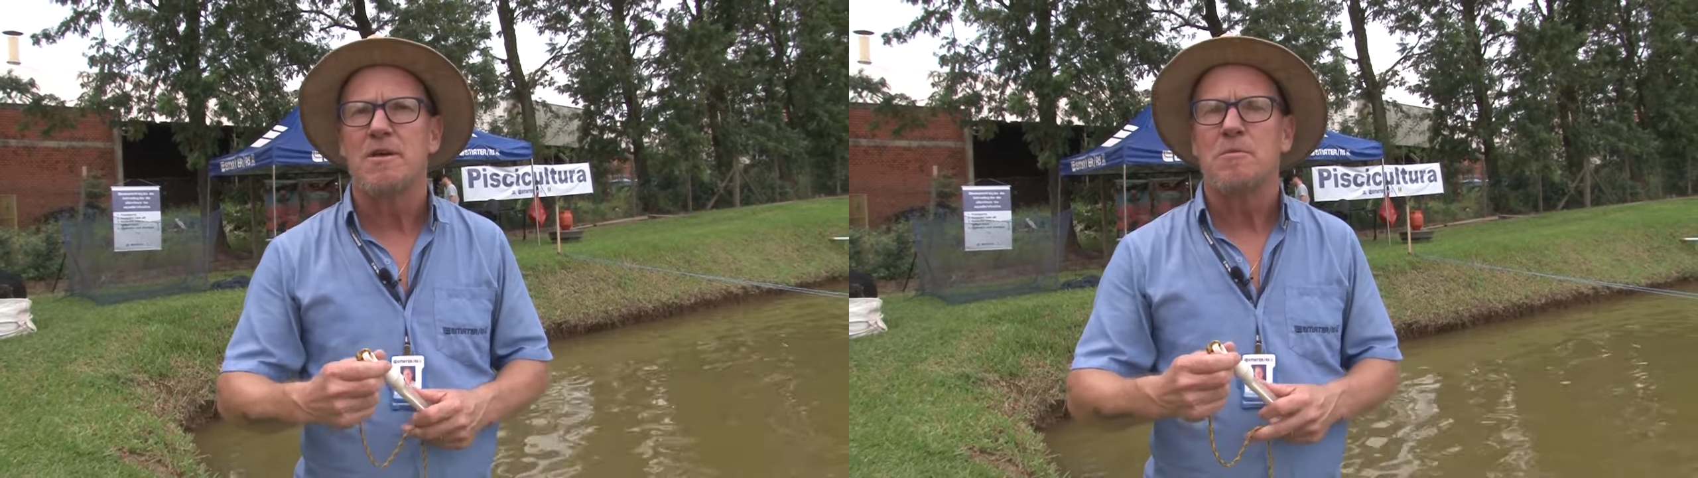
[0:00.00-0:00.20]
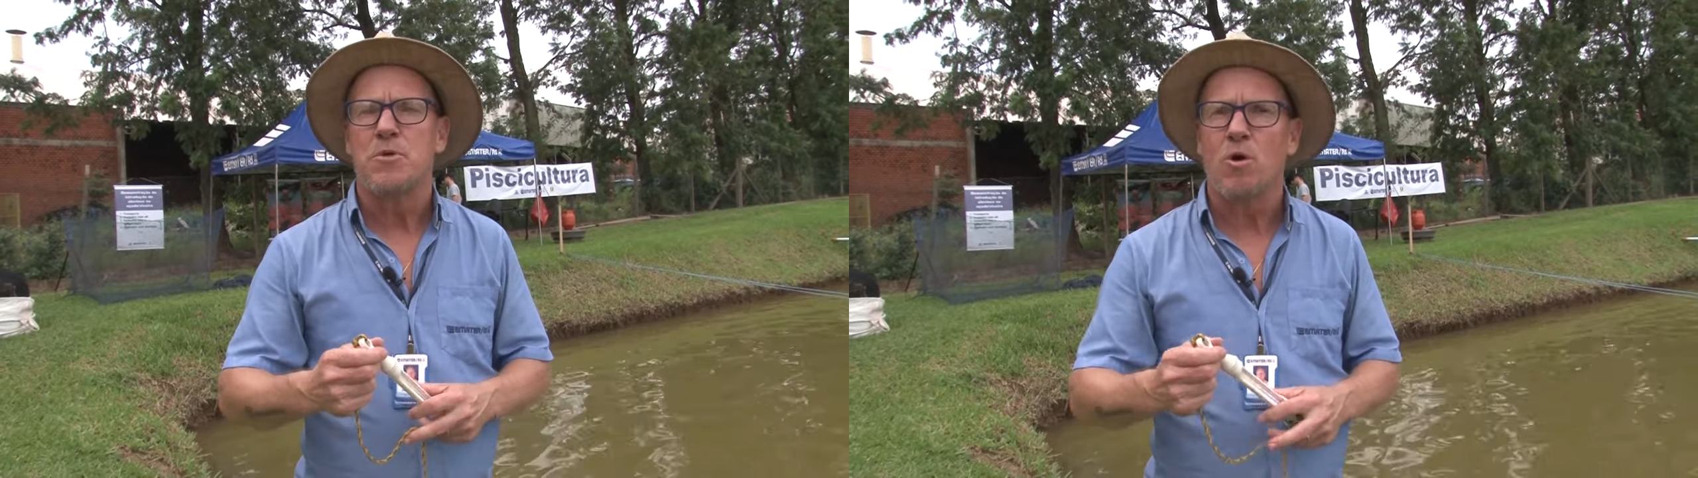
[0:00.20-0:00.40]

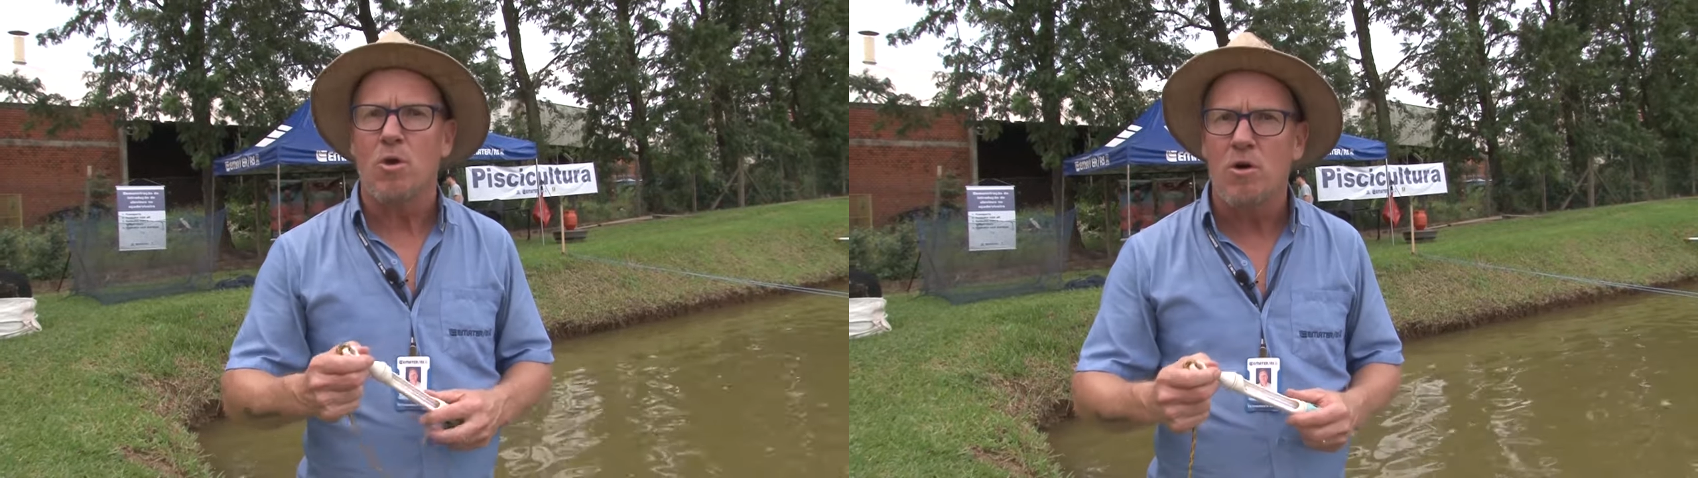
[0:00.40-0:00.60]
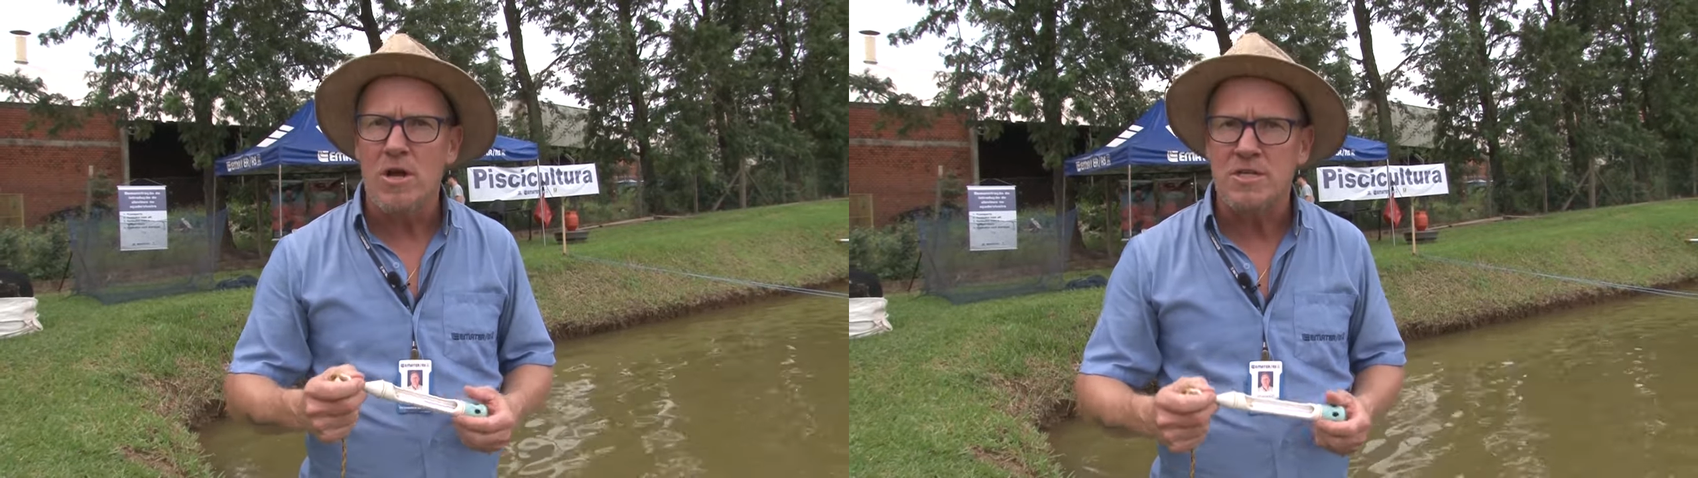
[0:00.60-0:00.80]

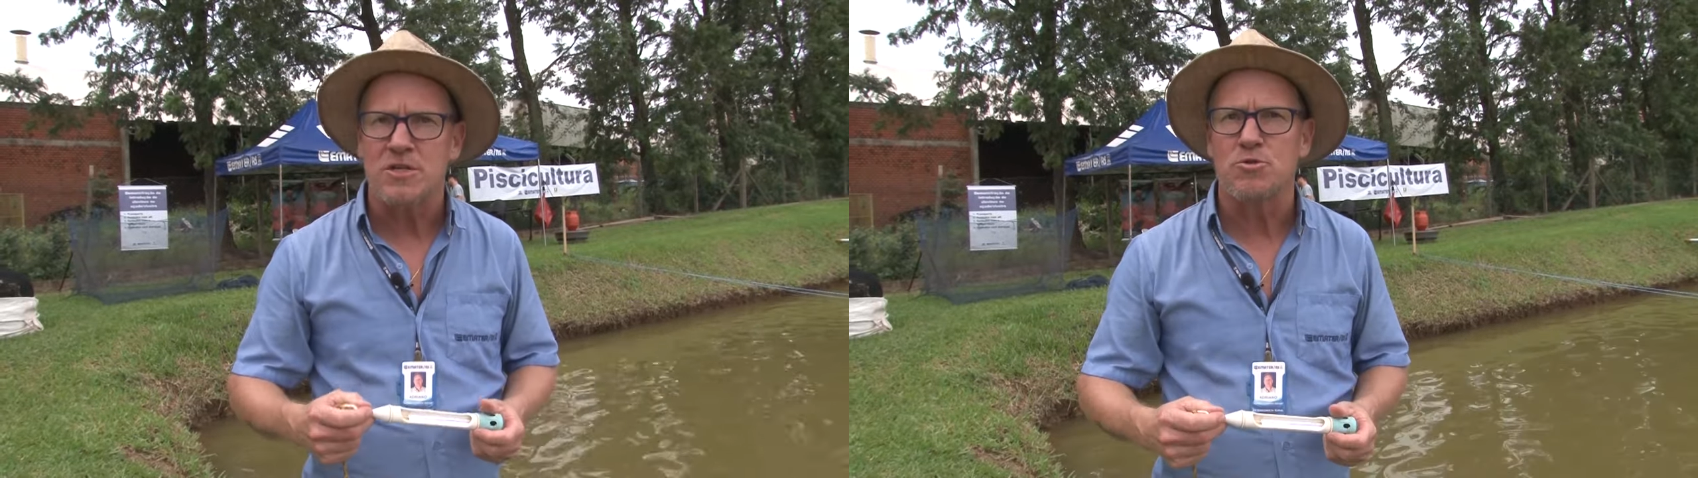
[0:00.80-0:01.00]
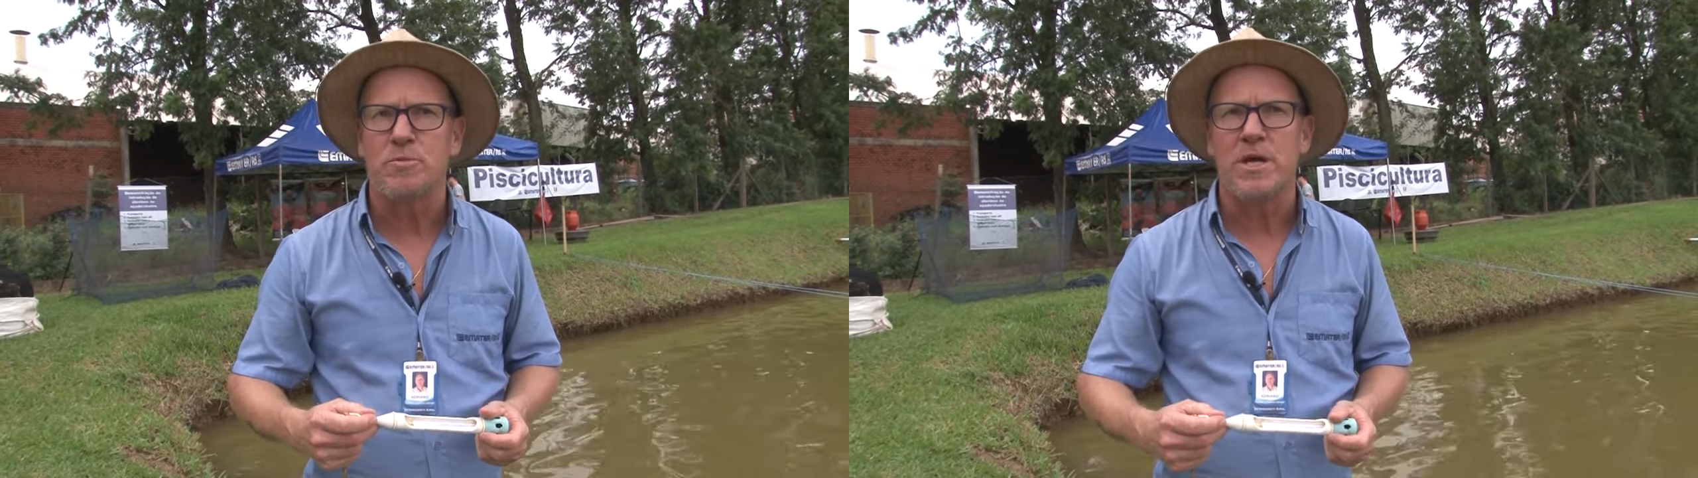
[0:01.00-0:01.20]

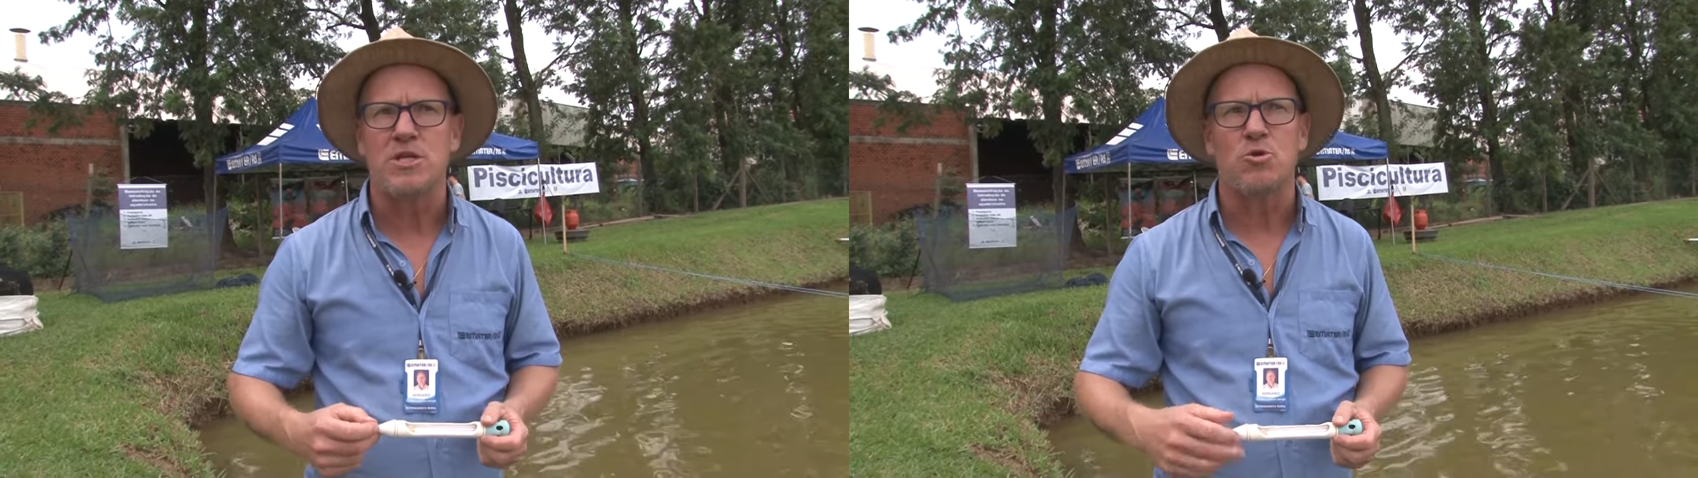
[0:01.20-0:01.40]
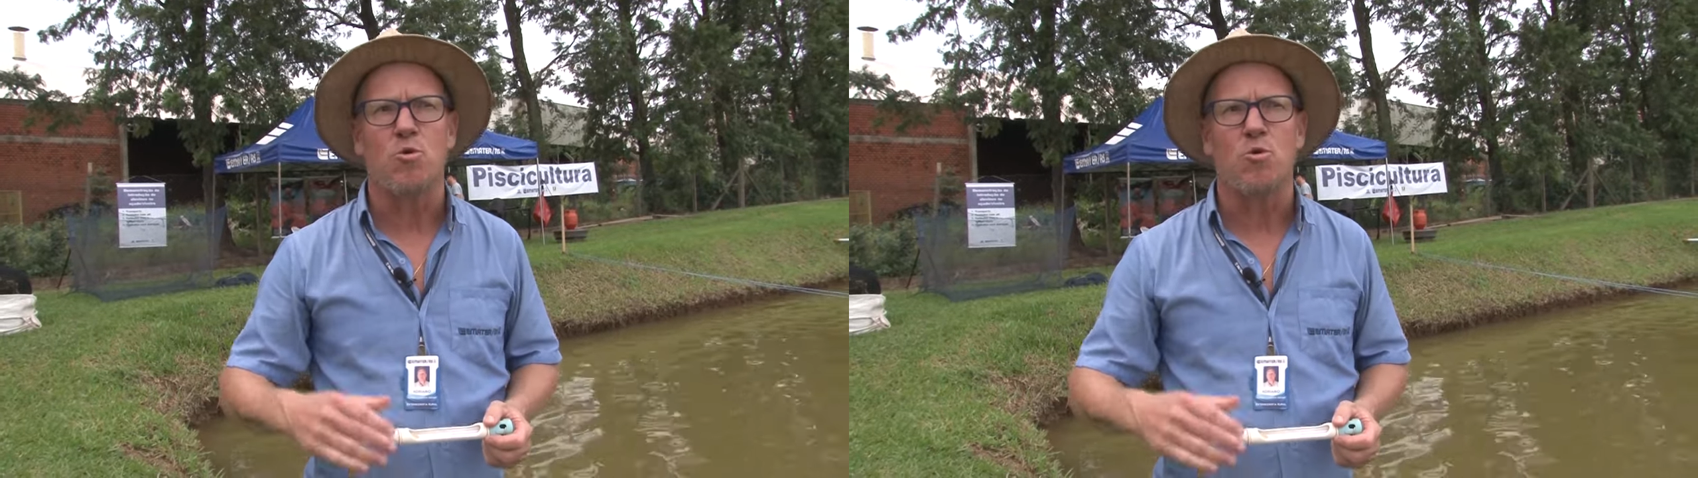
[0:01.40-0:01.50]
biológicas do peixe,